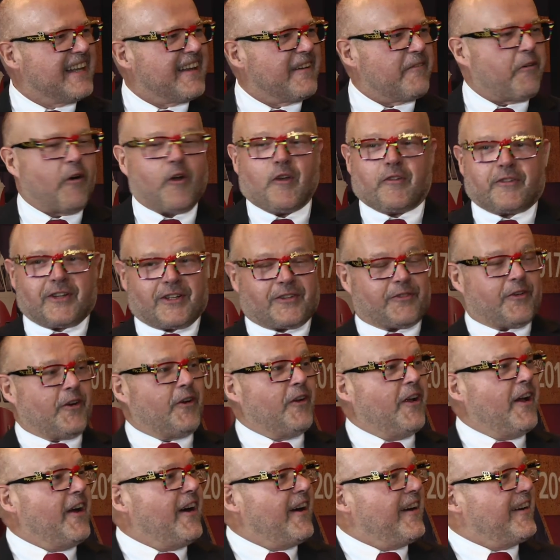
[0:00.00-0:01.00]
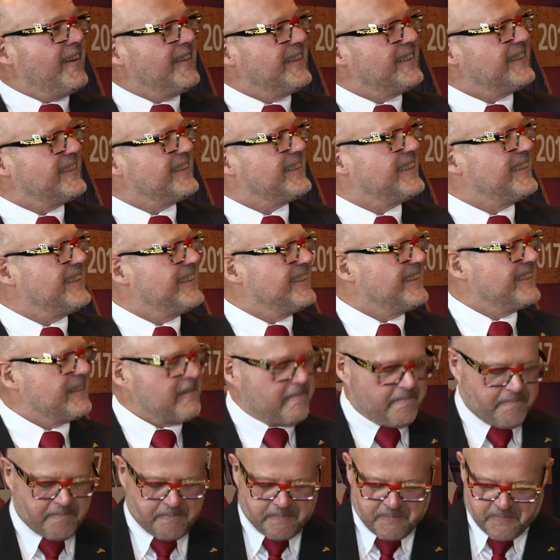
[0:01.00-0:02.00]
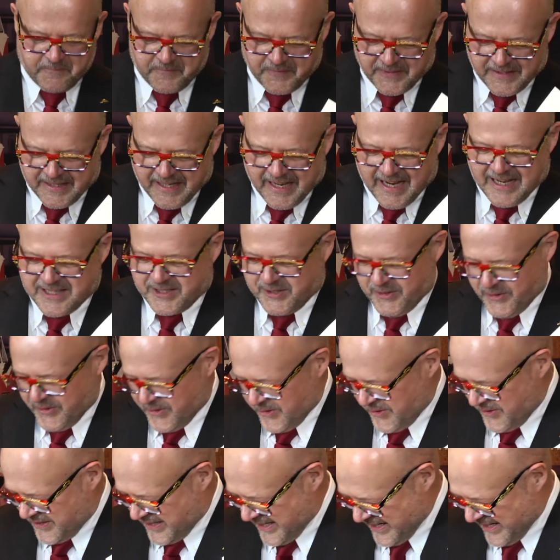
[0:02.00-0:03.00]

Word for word: Wollte ich wohl. Das wird nebenbei gelöst. Also so, das, okay.